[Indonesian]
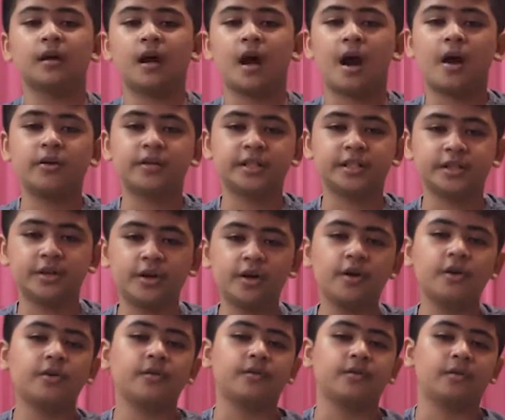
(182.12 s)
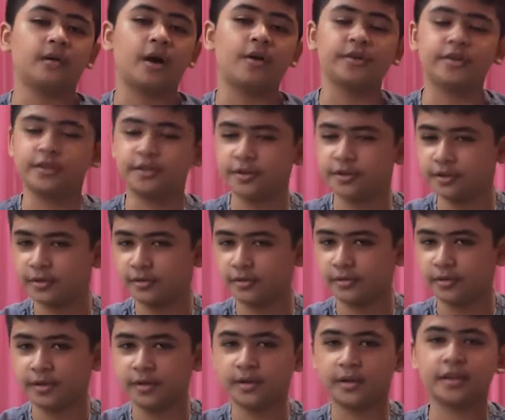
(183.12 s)
audio audio
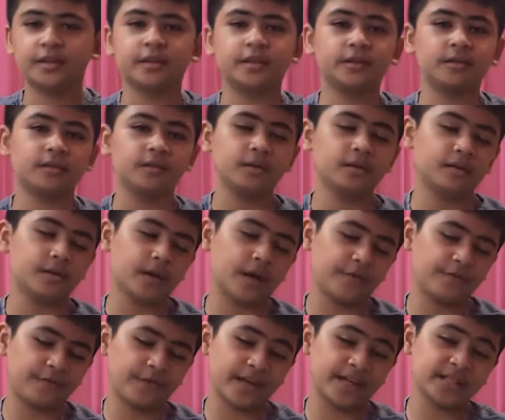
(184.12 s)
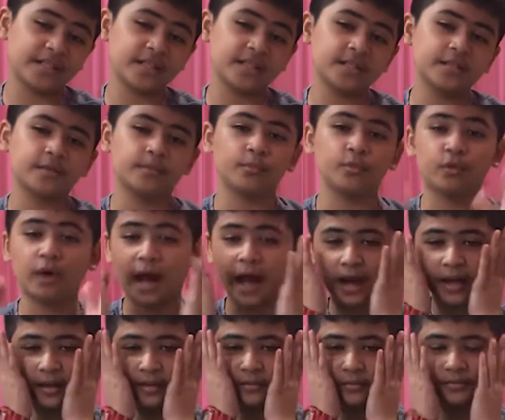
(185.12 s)
in face
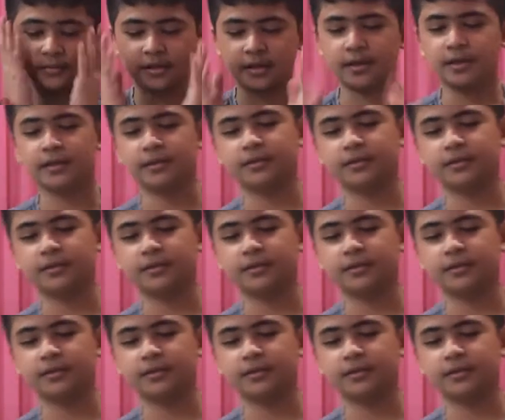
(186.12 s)
muka ya